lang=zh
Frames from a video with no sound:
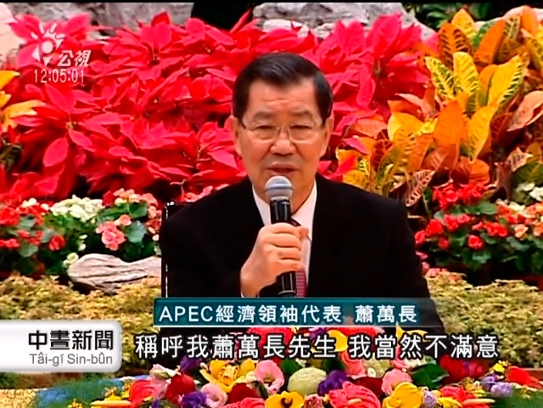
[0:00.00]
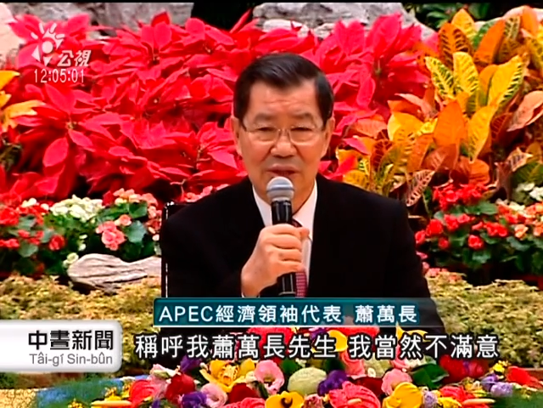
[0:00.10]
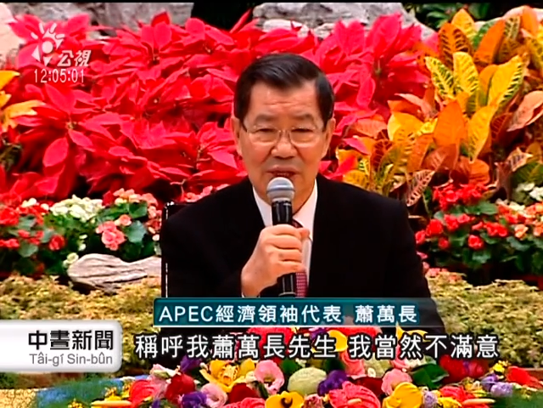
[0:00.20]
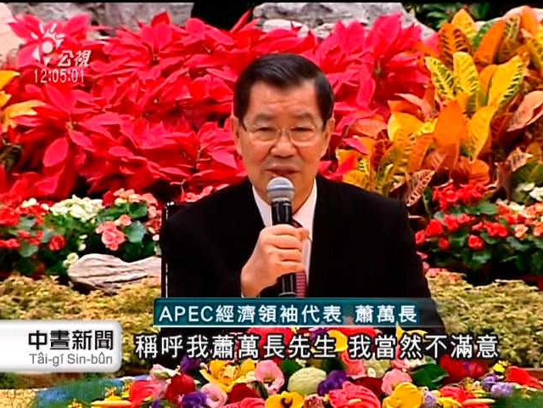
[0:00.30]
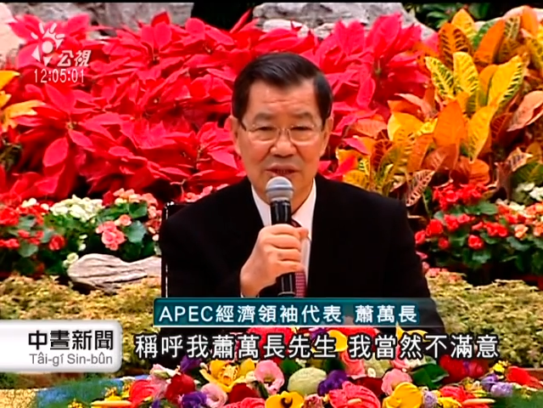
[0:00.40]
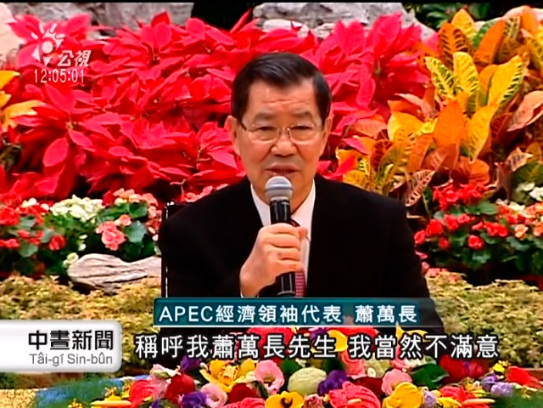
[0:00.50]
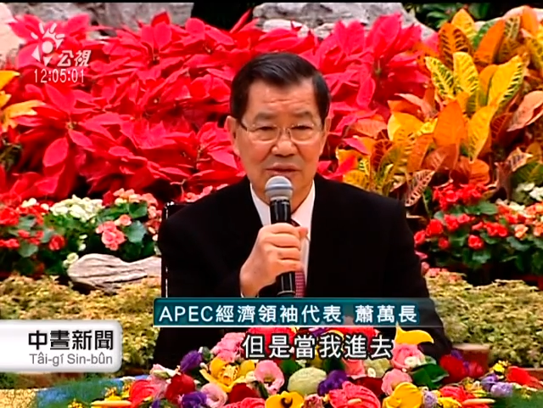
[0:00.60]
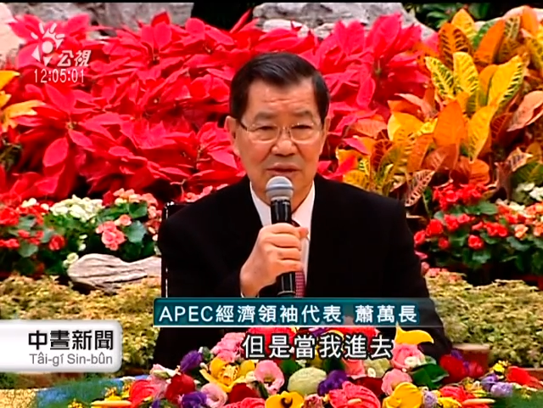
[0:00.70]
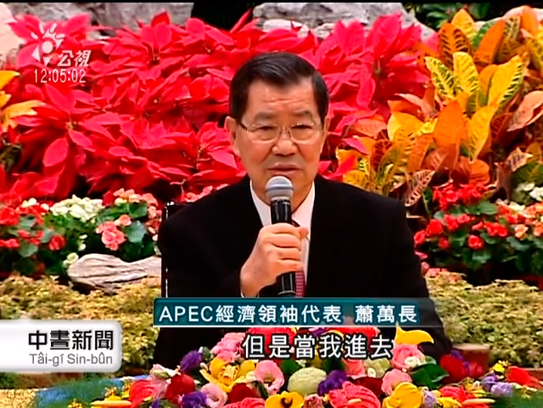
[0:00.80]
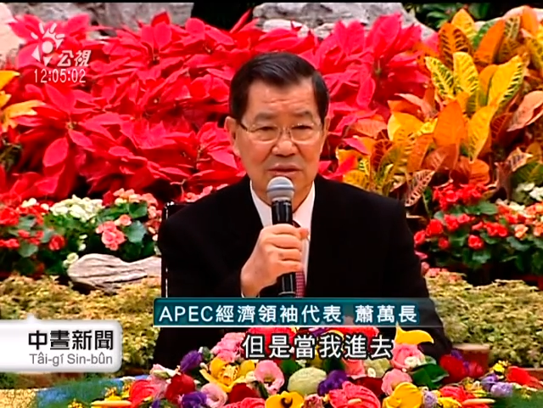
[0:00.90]
但是
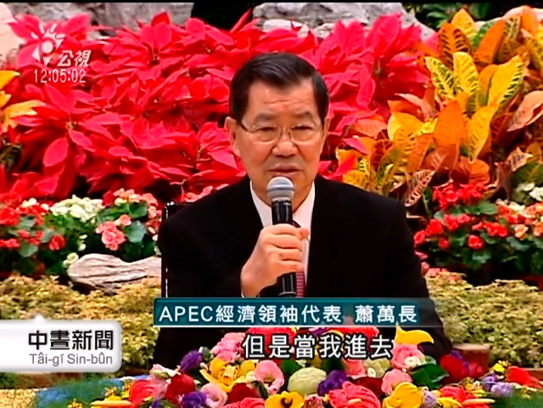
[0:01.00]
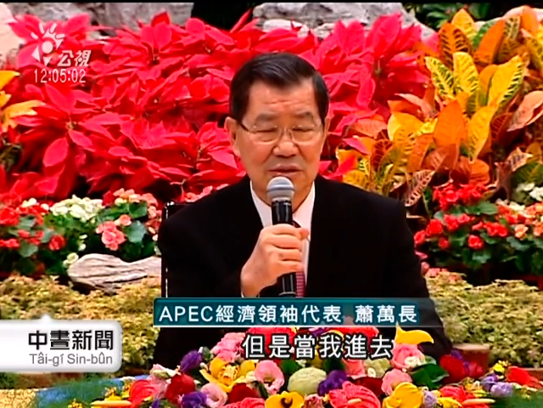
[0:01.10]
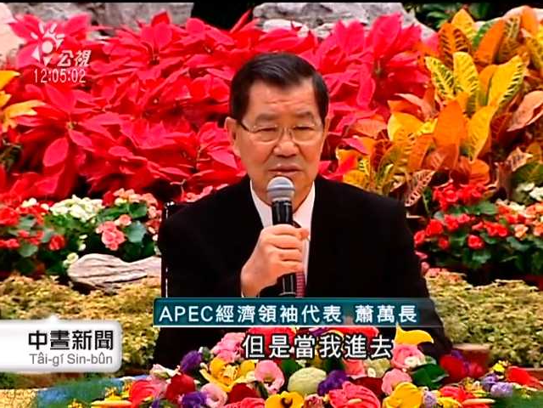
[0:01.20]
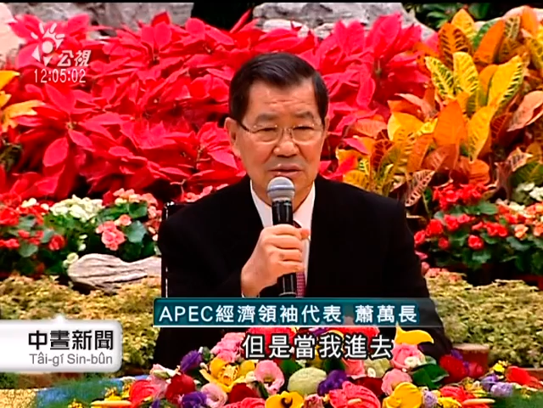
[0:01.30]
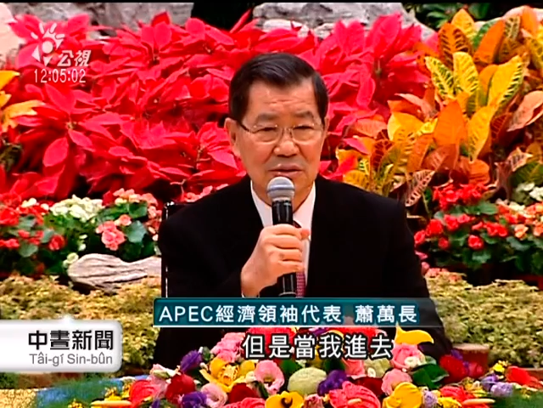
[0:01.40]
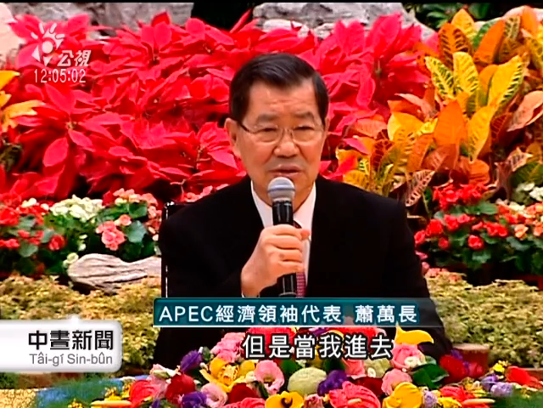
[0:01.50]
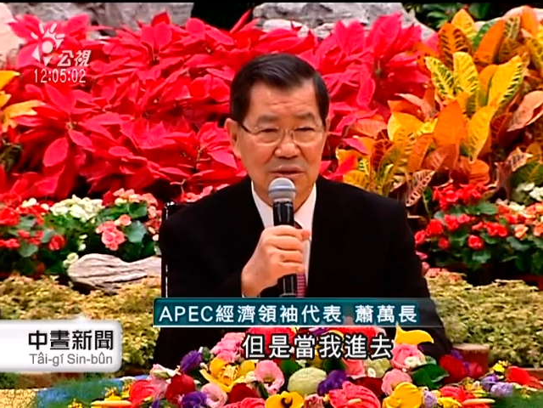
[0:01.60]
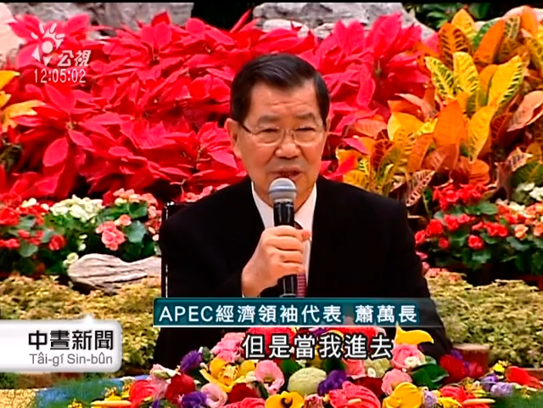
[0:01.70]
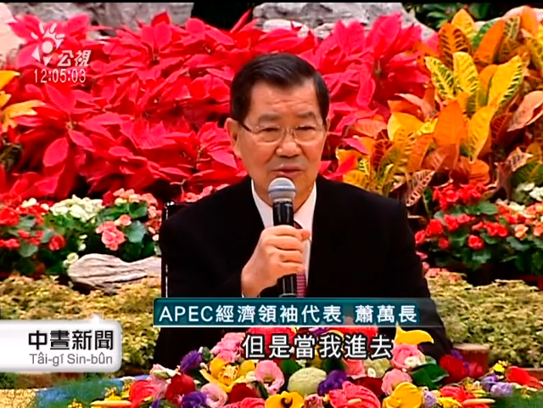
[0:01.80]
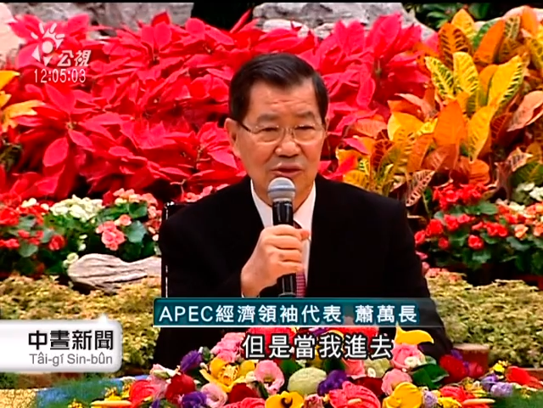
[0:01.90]

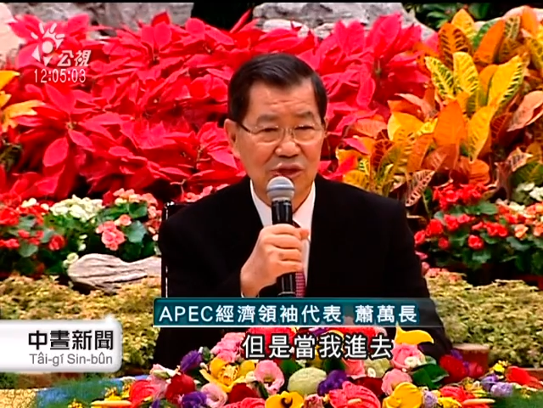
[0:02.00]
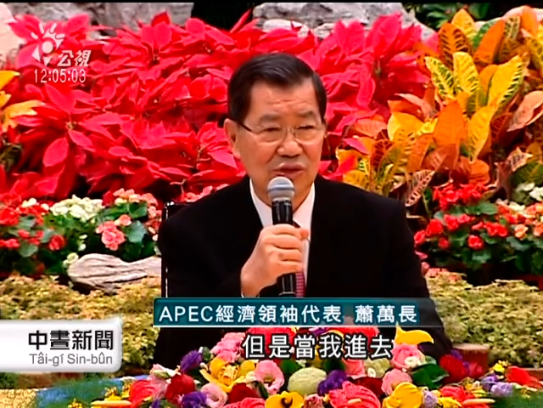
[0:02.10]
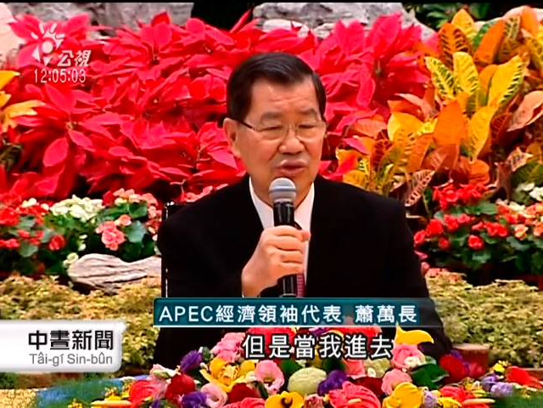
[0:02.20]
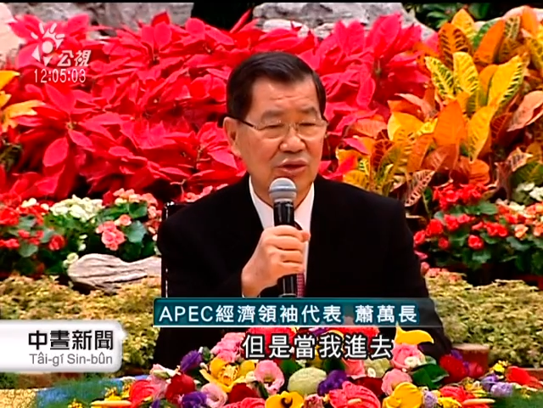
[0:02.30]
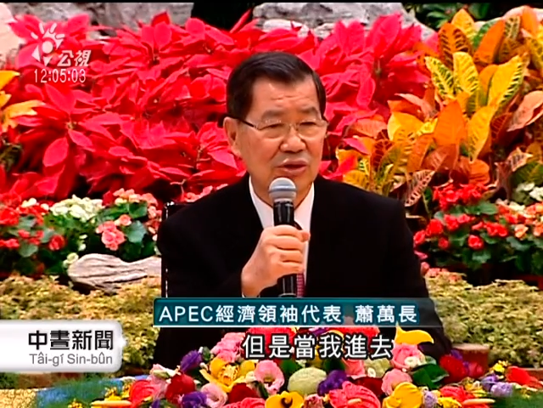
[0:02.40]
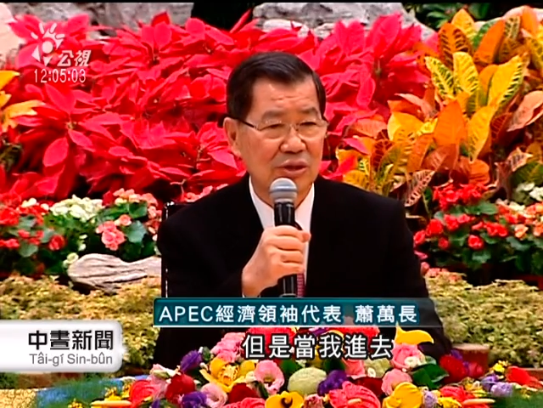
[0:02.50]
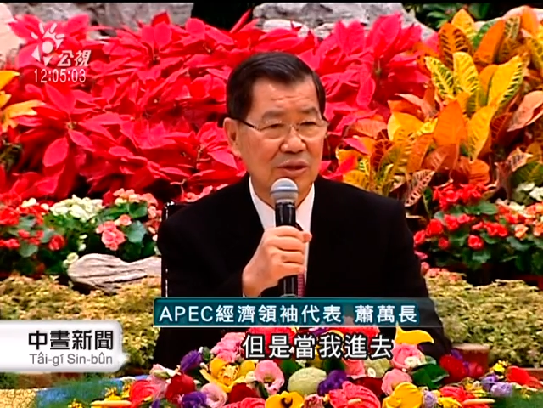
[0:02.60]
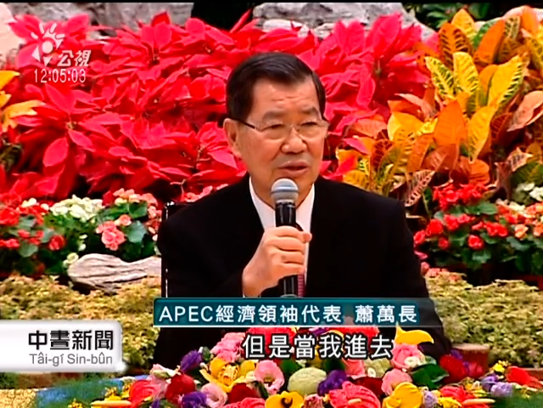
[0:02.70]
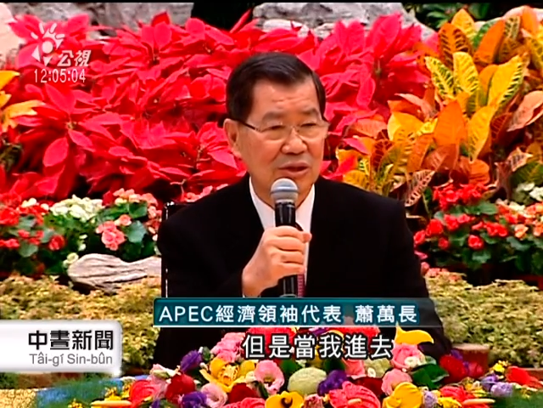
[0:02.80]
当我进去